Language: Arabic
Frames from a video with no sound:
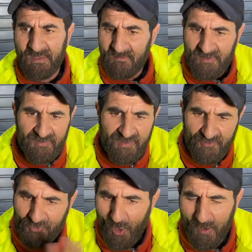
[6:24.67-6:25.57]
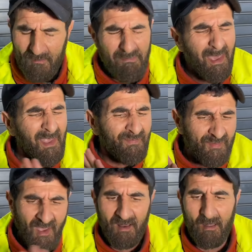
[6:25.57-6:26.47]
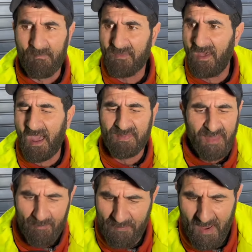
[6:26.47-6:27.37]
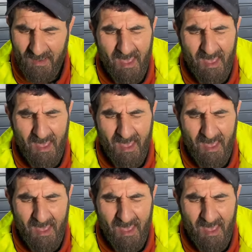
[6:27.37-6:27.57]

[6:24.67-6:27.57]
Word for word: هادشي ديال السحور ما كاين حتى دخله عمر يا اخي الطبال